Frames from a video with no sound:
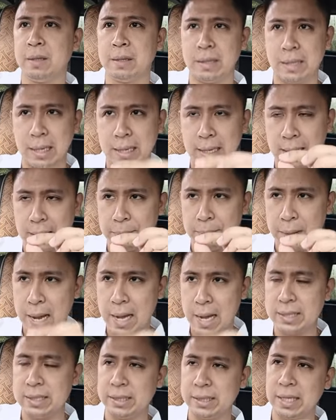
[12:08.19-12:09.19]

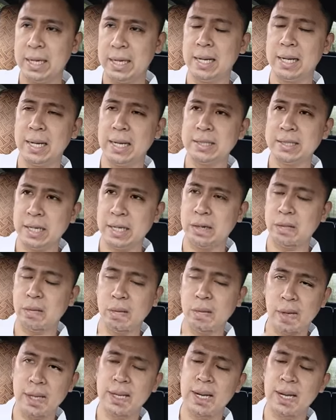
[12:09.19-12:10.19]
nakabase talaga sa
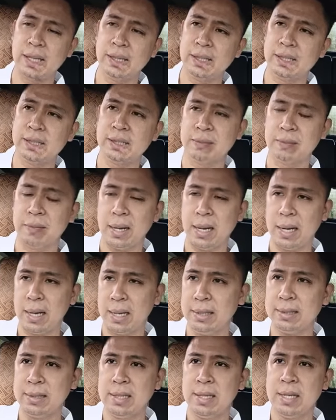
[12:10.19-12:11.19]
katuruan ng ating
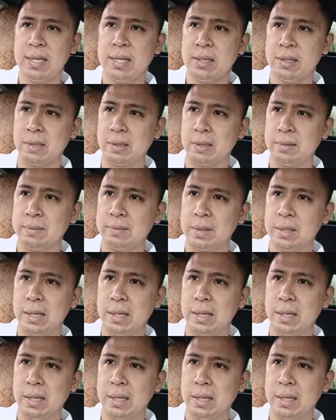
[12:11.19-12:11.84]
simbahan, no?